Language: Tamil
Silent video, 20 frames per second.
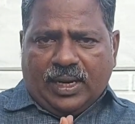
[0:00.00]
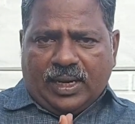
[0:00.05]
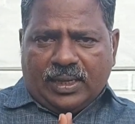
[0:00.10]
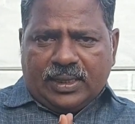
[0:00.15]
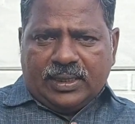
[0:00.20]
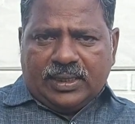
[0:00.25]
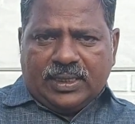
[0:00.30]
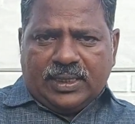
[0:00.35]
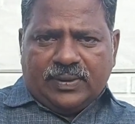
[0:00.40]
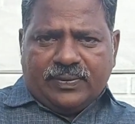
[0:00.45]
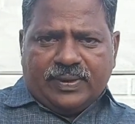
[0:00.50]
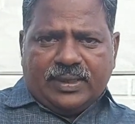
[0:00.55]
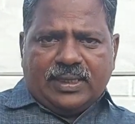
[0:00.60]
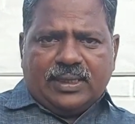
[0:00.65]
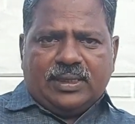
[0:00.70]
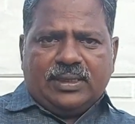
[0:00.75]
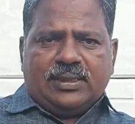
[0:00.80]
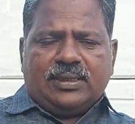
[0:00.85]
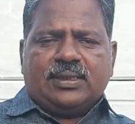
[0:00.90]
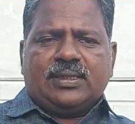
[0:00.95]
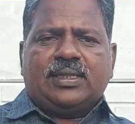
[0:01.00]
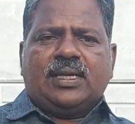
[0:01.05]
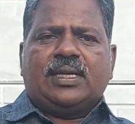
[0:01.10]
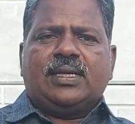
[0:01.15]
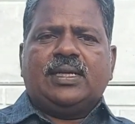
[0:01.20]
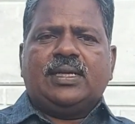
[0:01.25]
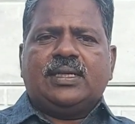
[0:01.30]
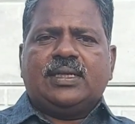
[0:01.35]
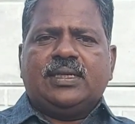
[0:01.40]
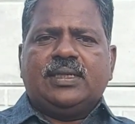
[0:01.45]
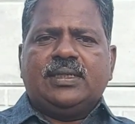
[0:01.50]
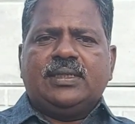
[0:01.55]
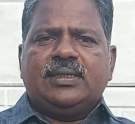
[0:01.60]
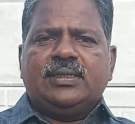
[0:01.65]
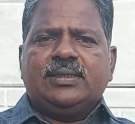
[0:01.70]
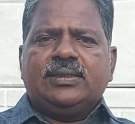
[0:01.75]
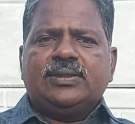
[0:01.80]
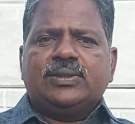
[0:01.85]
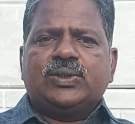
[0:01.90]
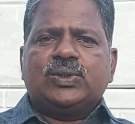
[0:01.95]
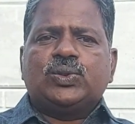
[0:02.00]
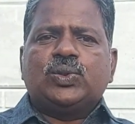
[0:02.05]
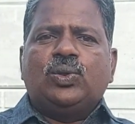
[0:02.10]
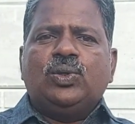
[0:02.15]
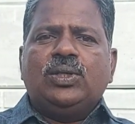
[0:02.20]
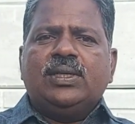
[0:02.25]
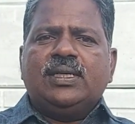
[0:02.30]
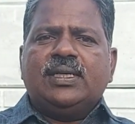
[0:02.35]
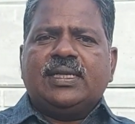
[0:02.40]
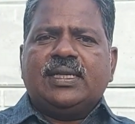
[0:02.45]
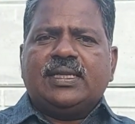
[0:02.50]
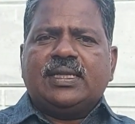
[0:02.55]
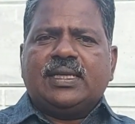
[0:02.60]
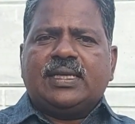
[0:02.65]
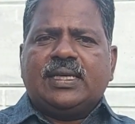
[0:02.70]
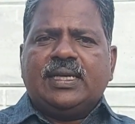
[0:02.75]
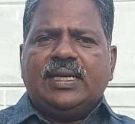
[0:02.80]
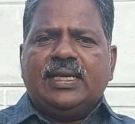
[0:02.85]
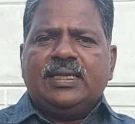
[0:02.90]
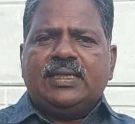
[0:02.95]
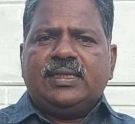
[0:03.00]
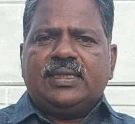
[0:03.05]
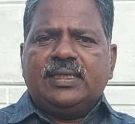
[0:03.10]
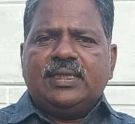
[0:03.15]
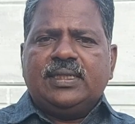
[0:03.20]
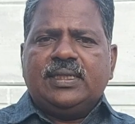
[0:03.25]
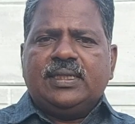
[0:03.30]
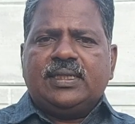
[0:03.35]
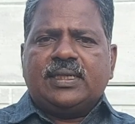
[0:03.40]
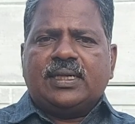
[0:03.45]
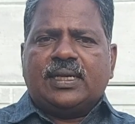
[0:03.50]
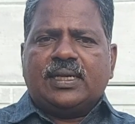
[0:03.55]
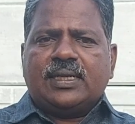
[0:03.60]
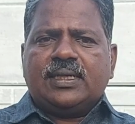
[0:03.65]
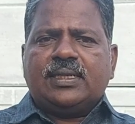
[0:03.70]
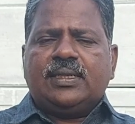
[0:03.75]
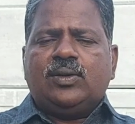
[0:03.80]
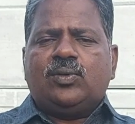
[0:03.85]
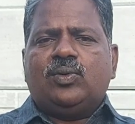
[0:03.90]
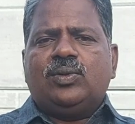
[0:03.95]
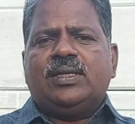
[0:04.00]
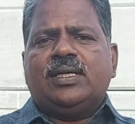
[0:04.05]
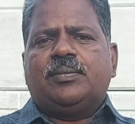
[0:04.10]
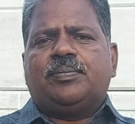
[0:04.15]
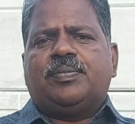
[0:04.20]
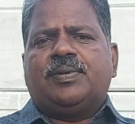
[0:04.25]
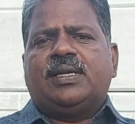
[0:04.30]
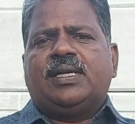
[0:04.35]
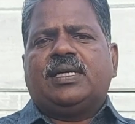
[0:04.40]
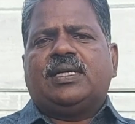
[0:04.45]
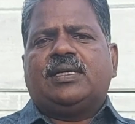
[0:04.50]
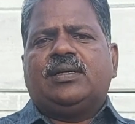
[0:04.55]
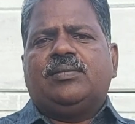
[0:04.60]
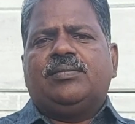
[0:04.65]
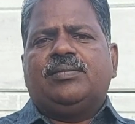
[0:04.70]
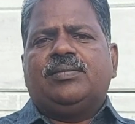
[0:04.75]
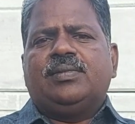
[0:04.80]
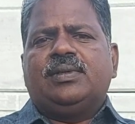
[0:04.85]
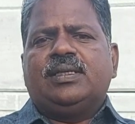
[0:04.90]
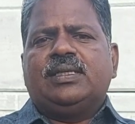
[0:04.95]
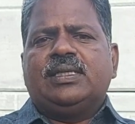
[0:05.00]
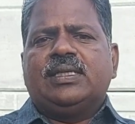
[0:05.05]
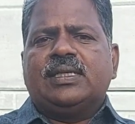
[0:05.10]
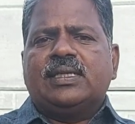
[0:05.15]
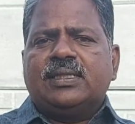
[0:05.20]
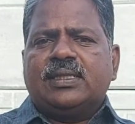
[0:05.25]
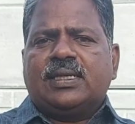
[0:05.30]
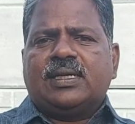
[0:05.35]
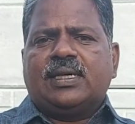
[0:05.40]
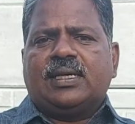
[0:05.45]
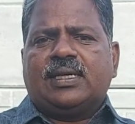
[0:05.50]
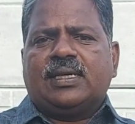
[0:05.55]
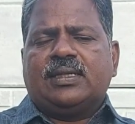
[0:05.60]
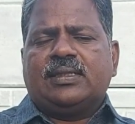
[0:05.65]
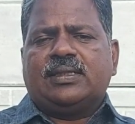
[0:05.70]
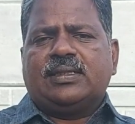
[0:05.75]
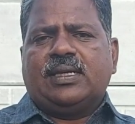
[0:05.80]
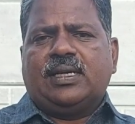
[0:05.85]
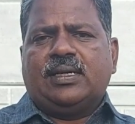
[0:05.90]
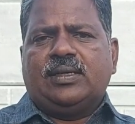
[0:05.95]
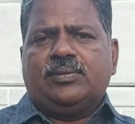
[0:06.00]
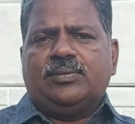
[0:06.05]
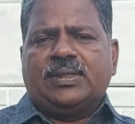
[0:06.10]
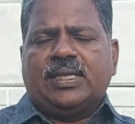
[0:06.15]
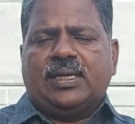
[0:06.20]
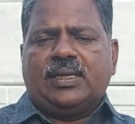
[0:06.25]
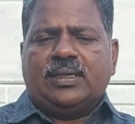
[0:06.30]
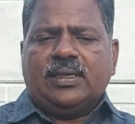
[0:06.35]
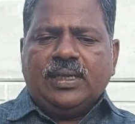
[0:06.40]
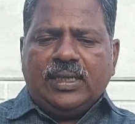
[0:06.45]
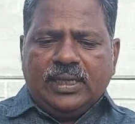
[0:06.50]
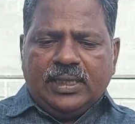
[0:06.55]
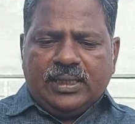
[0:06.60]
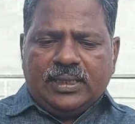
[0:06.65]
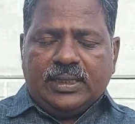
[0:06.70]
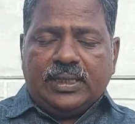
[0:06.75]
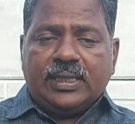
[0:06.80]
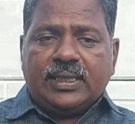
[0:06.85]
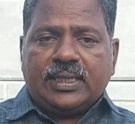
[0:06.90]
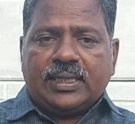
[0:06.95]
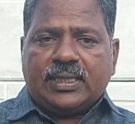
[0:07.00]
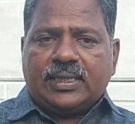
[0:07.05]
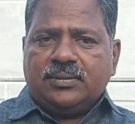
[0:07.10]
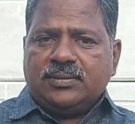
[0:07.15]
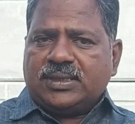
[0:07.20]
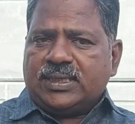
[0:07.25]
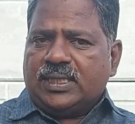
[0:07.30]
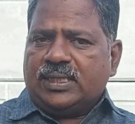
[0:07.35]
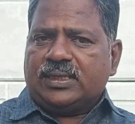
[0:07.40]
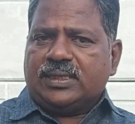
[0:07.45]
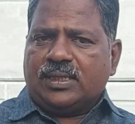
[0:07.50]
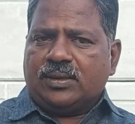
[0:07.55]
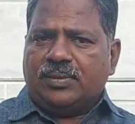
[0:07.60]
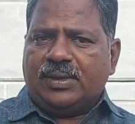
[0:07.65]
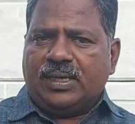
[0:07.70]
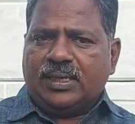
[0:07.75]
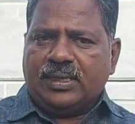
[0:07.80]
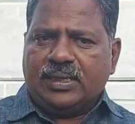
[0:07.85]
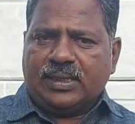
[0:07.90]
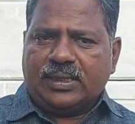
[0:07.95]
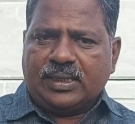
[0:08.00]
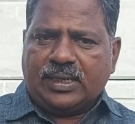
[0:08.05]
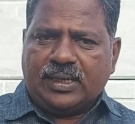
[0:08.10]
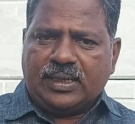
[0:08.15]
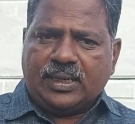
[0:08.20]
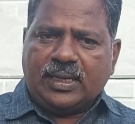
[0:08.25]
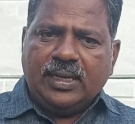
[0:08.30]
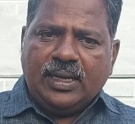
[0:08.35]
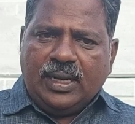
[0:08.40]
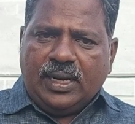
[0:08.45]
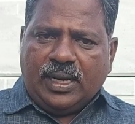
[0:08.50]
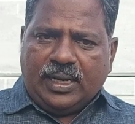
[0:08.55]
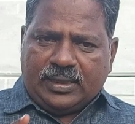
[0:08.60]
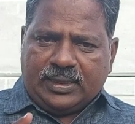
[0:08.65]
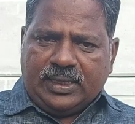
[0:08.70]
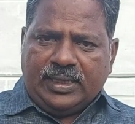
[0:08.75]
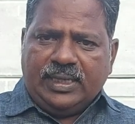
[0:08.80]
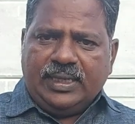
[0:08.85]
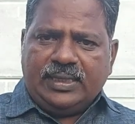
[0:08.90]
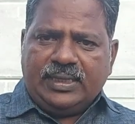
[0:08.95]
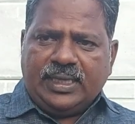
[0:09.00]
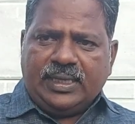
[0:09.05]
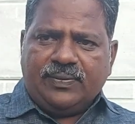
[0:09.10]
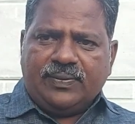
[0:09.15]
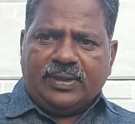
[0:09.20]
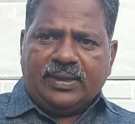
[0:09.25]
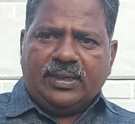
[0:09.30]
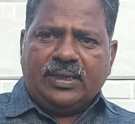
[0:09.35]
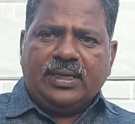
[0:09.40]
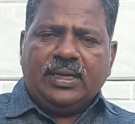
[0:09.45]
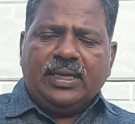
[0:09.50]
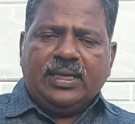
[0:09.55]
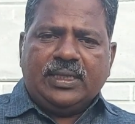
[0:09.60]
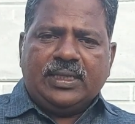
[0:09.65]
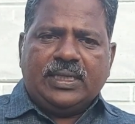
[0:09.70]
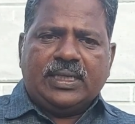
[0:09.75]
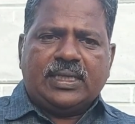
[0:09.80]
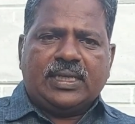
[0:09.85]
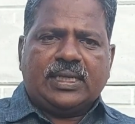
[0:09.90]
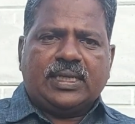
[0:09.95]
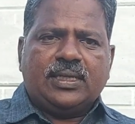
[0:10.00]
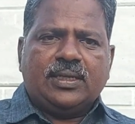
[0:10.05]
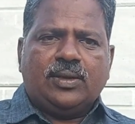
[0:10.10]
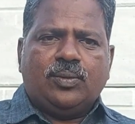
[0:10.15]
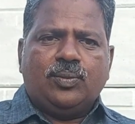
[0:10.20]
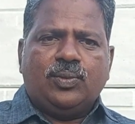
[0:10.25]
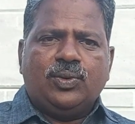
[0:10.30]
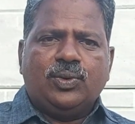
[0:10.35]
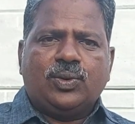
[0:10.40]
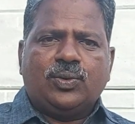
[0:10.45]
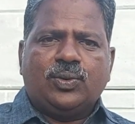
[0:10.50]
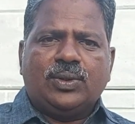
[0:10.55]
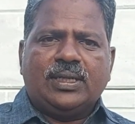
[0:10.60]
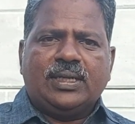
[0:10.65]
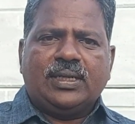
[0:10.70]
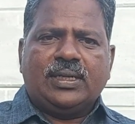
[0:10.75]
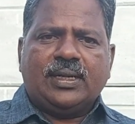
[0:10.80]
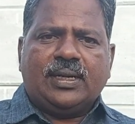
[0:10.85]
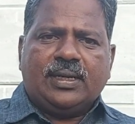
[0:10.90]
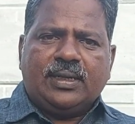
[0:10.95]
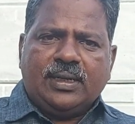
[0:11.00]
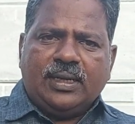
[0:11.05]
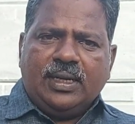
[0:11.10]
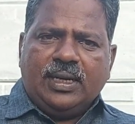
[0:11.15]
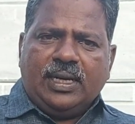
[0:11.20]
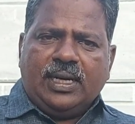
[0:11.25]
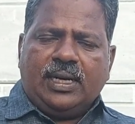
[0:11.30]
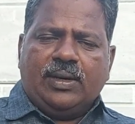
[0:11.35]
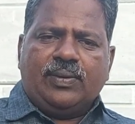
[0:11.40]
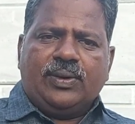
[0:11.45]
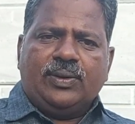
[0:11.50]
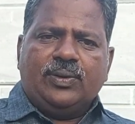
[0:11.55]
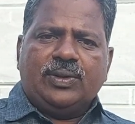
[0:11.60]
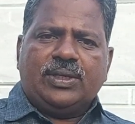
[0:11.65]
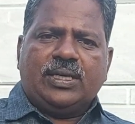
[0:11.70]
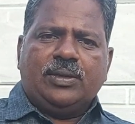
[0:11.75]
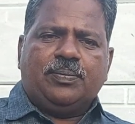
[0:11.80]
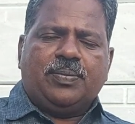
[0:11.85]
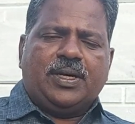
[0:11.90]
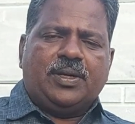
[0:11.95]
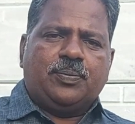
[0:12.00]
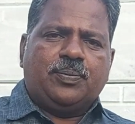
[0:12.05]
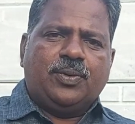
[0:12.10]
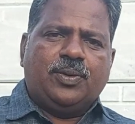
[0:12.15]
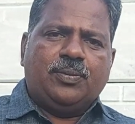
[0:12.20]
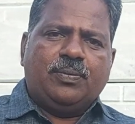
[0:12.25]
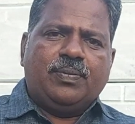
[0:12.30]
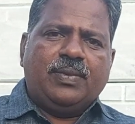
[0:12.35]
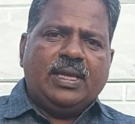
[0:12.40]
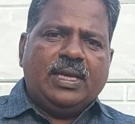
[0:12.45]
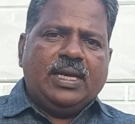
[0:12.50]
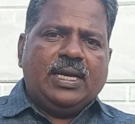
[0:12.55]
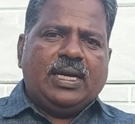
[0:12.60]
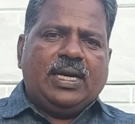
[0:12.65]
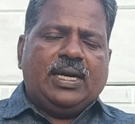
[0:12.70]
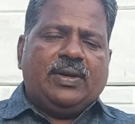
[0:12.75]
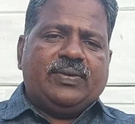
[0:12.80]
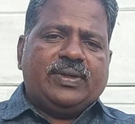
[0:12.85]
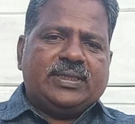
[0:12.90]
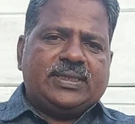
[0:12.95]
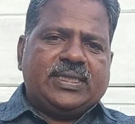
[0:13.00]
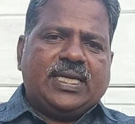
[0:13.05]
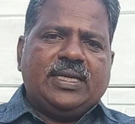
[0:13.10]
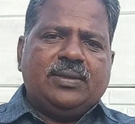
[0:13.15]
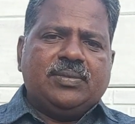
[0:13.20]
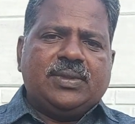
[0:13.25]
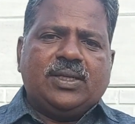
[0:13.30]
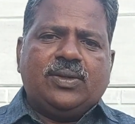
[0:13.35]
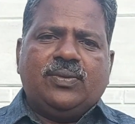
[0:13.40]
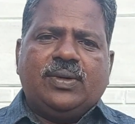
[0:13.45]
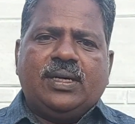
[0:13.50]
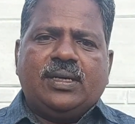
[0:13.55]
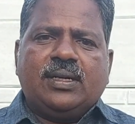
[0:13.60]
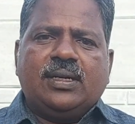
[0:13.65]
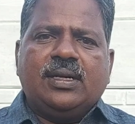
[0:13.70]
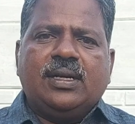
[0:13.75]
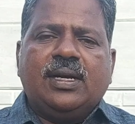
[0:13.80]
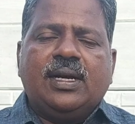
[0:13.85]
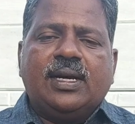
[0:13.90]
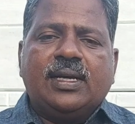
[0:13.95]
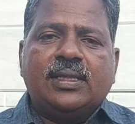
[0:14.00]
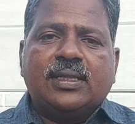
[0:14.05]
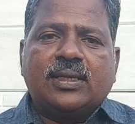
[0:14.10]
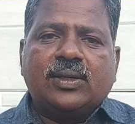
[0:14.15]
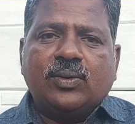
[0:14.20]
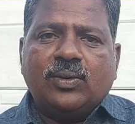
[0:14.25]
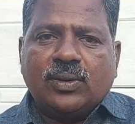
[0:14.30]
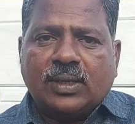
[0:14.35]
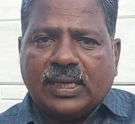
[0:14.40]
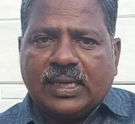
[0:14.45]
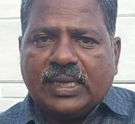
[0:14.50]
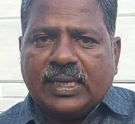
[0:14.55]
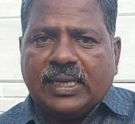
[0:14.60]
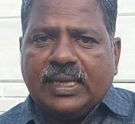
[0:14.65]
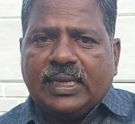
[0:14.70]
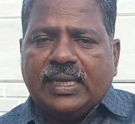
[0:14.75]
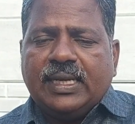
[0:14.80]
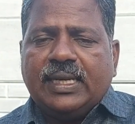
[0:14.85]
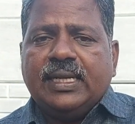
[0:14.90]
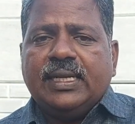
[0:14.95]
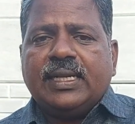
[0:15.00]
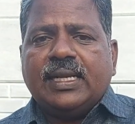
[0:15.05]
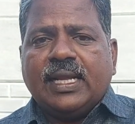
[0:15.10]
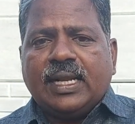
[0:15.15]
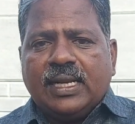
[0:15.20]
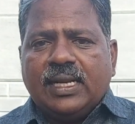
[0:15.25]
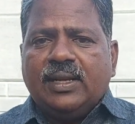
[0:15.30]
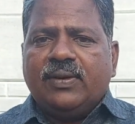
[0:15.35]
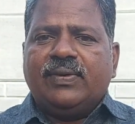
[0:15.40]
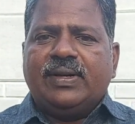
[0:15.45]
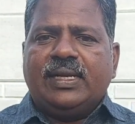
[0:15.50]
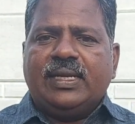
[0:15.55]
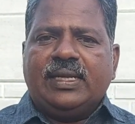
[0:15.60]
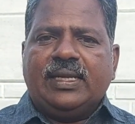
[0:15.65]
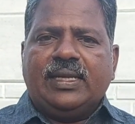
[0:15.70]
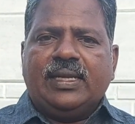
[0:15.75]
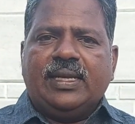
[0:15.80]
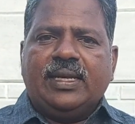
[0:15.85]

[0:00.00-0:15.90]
ஆண்டவர் தனக்கு சொல்லுகிறத கேட்டு நடக்கக்கூடிய பழக்கம் இருந்த காரணத்தினாலும் தான் இன்றைக்கும் சரித்திரமாக இருக்கிறார் அதே தேவன் இன்றைக்கு நம்மோடு கூட இருக்கிறார் அவரை நோக்கி பார்ப்போம் அவர் ஜெயம் தருவார் அதுக்கு ஒரே நல்ல வழி